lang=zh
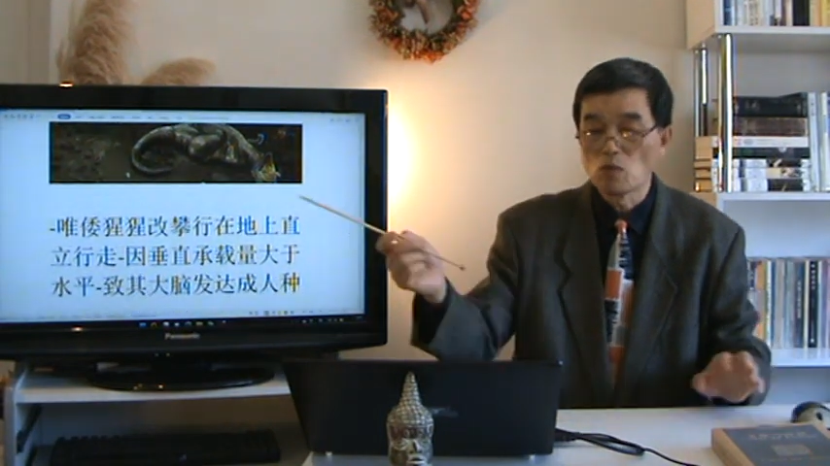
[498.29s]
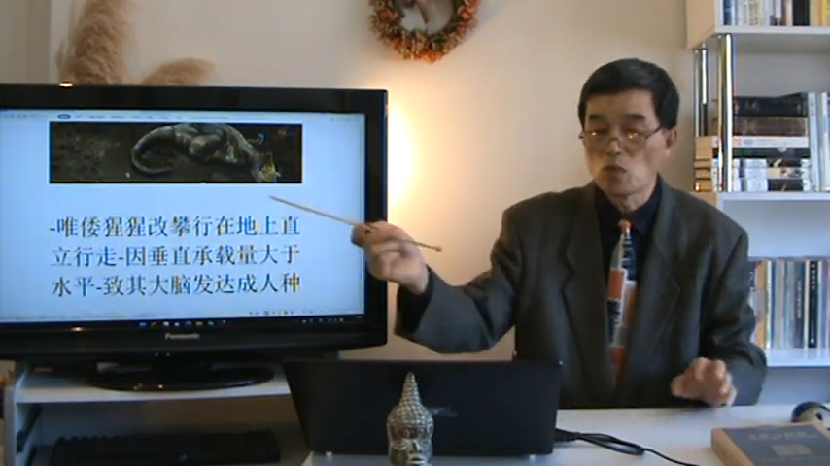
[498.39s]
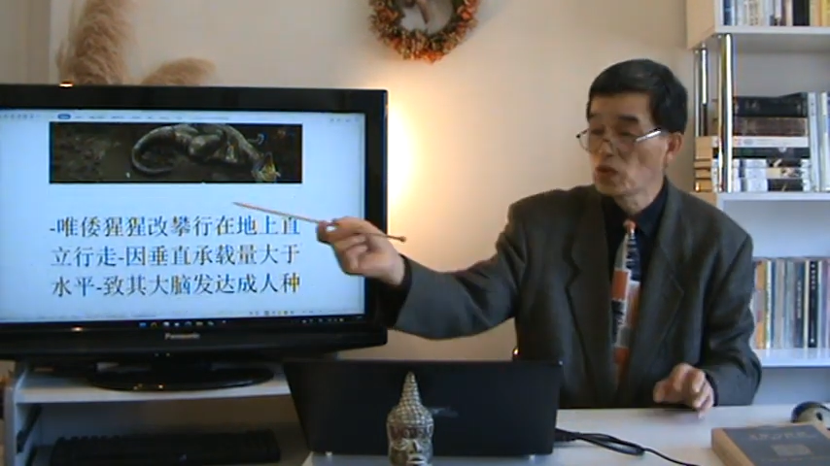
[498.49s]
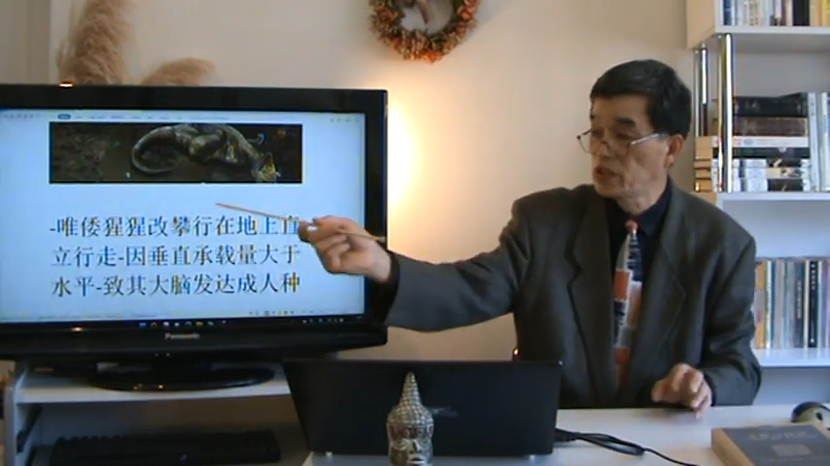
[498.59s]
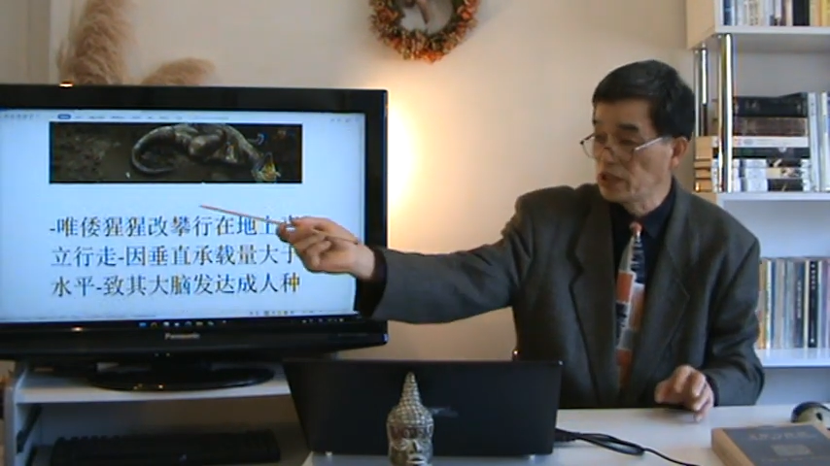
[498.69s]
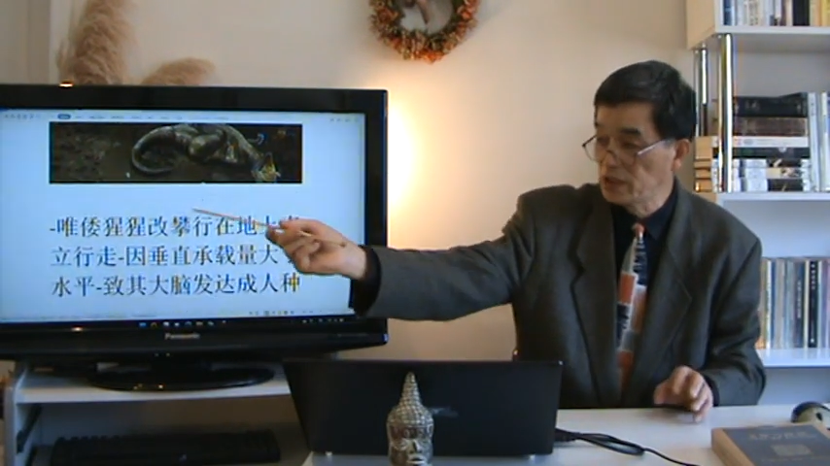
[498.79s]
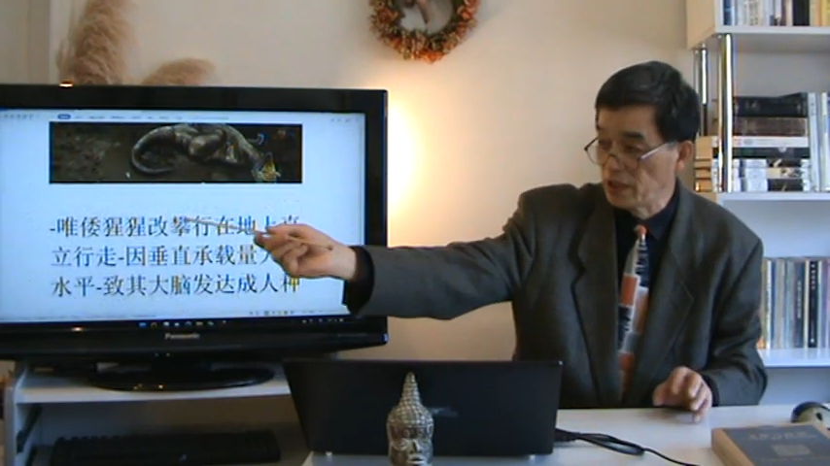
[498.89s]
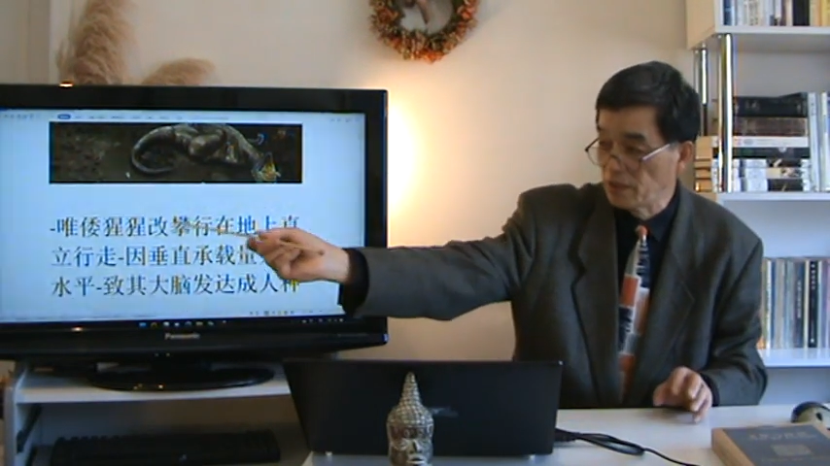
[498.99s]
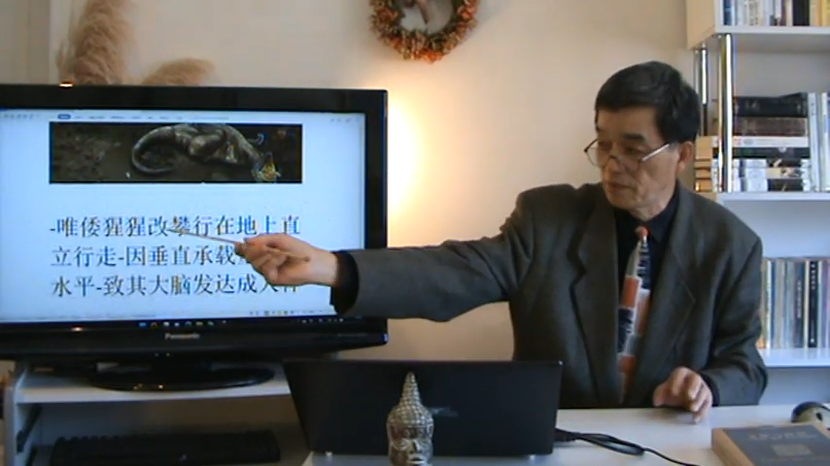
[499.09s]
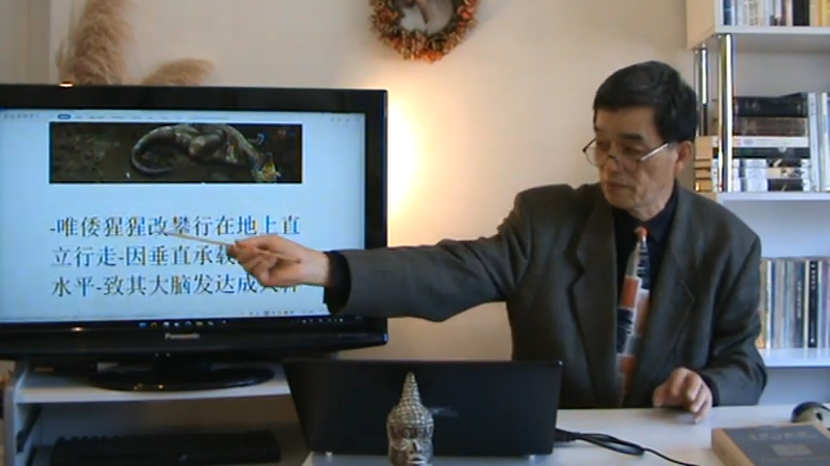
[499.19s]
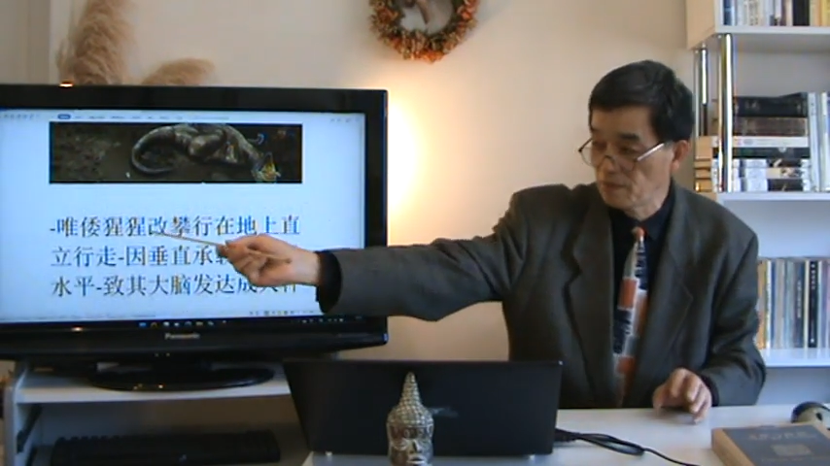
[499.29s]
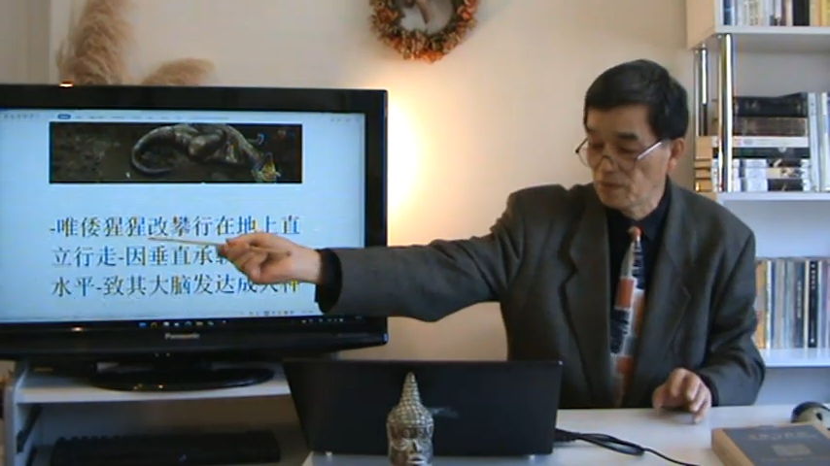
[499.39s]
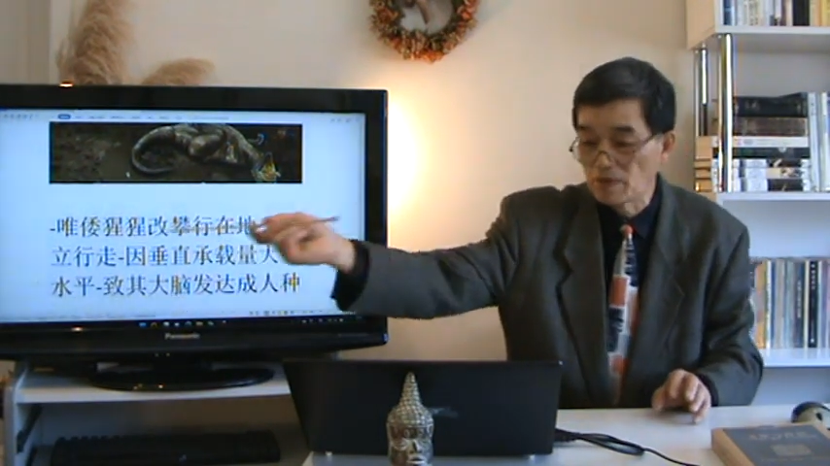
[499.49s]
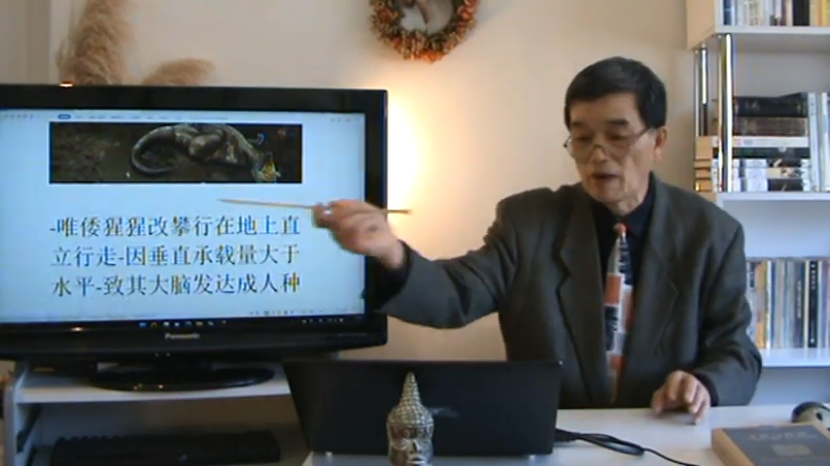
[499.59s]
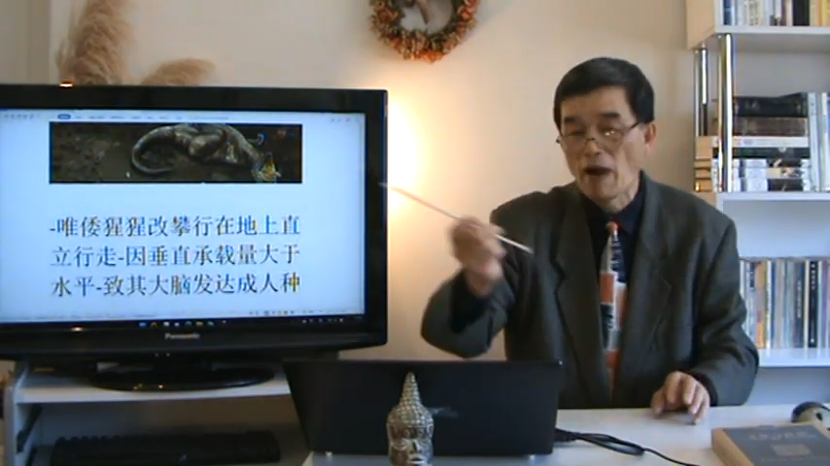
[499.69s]
窝星星，
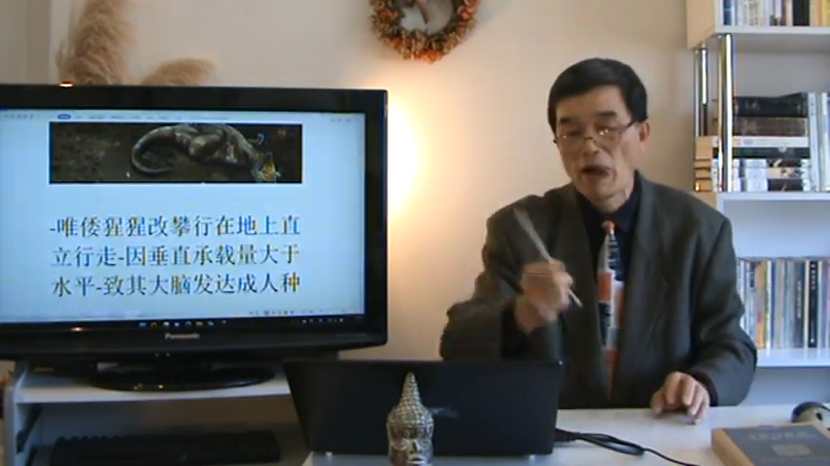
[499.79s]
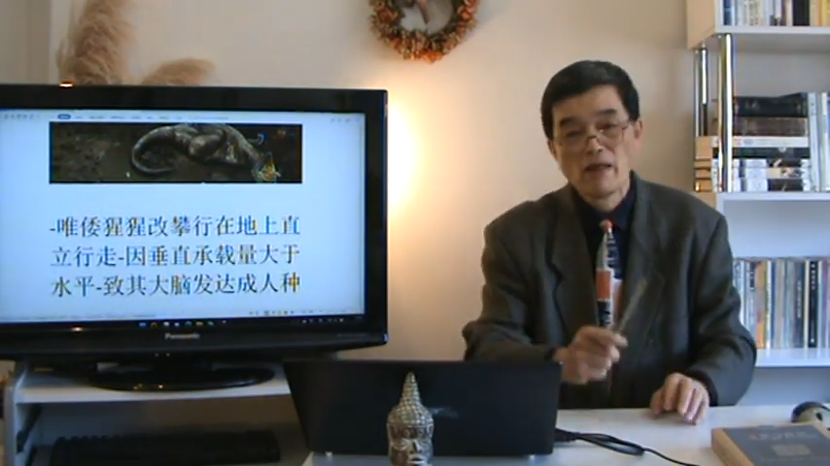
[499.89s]
对吧？